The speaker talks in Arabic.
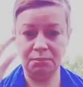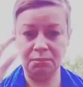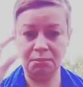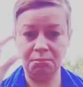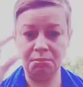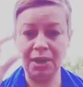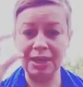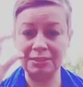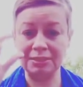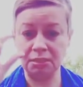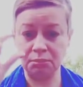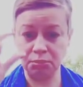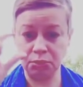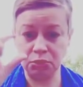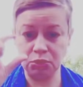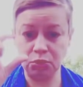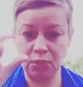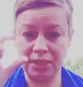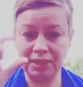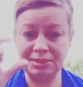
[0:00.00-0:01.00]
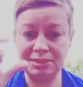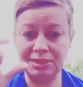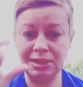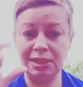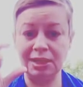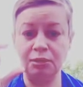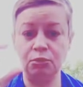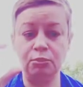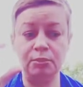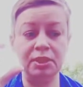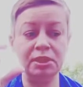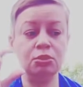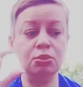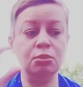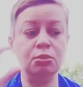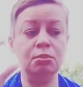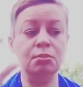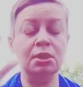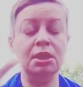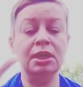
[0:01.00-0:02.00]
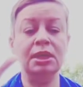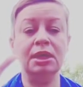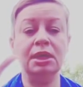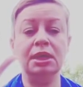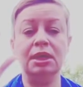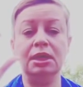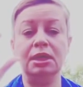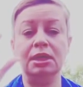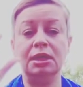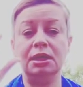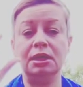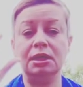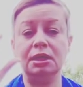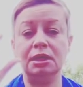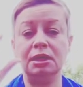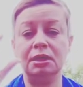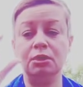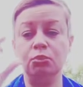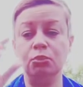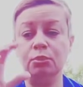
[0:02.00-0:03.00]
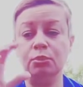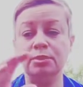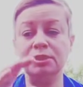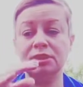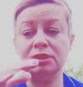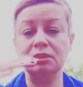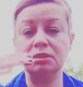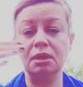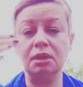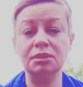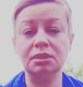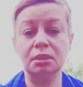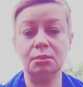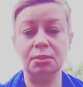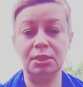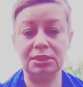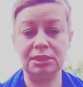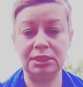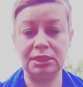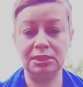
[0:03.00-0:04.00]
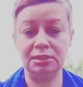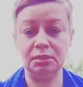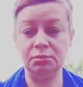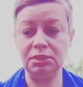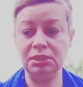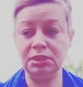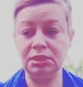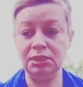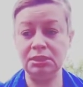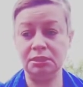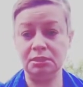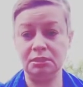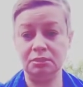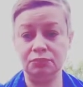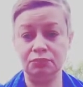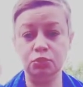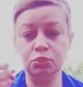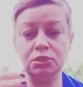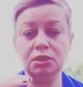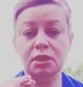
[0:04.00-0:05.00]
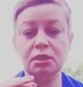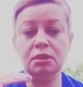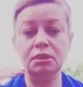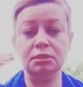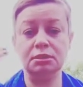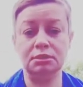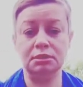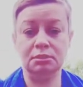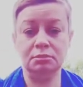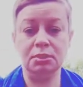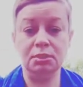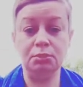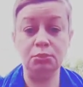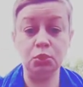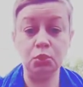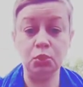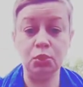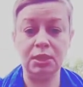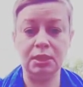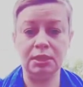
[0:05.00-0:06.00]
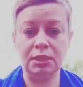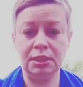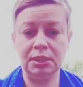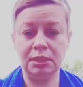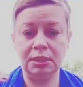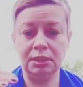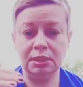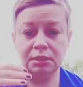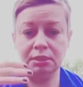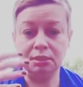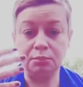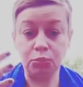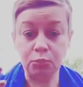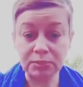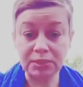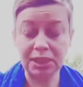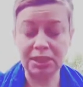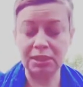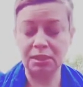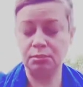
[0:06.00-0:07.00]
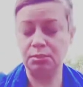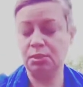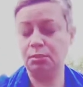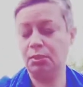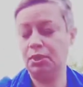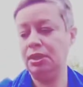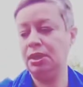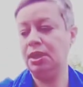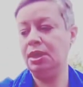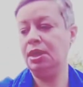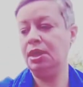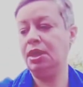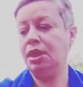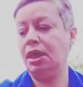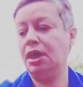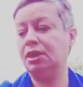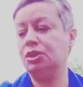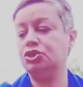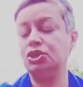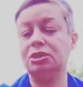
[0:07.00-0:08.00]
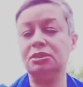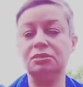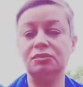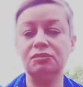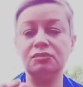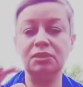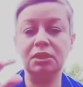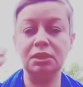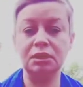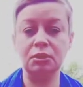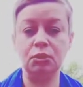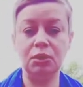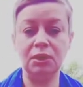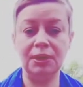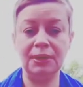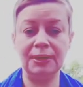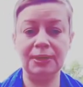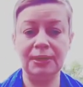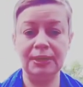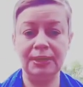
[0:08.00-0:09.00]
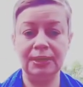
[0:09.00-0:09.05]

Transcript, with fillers: معدن برضو حاجة زي الألومنيوم آه، وبتتغطى بعد كده بفوطة آه، مبلولة مبتلة بالمية علشان تفضل القلل